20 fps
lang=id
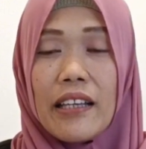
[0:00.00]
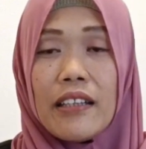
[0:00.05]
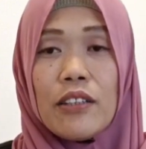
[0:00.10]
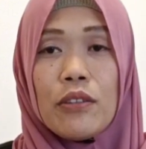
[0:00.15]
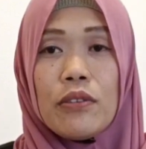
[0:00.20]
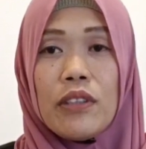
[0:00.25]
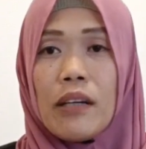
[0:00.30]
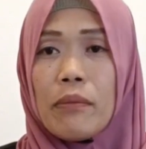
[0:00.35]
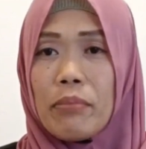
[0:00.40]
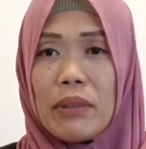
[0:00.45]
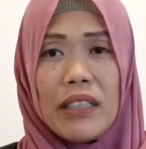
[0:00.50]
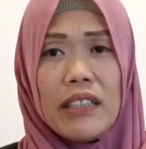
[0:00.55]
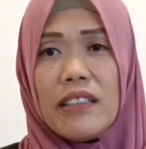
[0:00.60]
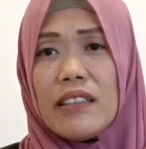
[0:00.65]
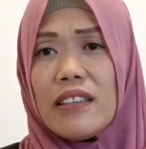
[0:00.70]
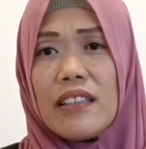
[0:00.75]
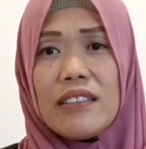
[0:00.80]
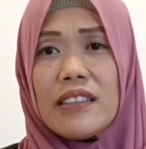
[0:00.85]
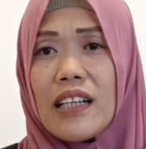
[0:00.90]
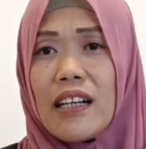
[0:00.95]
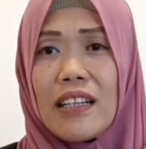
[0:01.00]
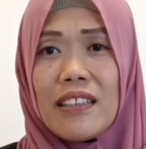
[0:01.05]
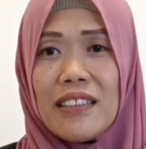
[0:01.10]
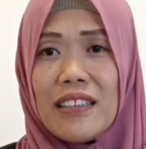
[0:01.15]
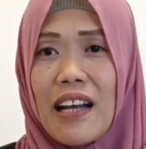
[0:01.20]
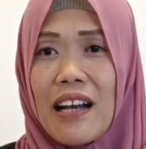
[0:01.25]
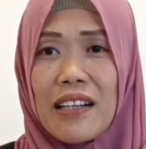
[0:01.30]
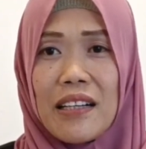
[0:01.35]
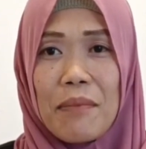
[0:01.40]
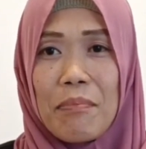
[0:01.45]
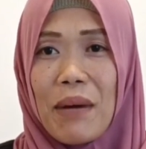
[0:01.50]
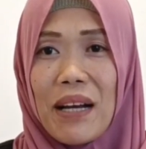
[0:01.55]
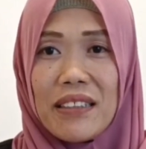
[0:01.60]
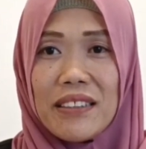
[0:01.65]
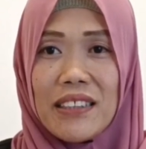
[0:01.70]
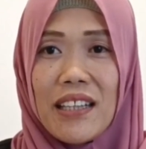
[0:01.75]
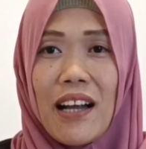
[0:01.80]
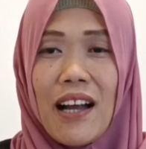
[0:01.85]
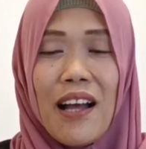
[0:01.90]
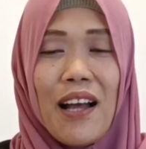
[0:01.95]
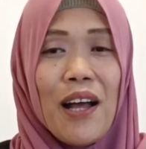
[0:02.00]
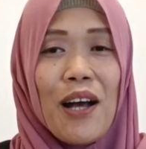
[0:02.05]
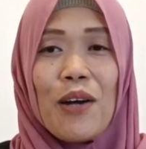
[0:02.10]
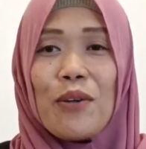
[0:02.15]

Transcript: kayak gitu yang penting kita jangan dianggap aja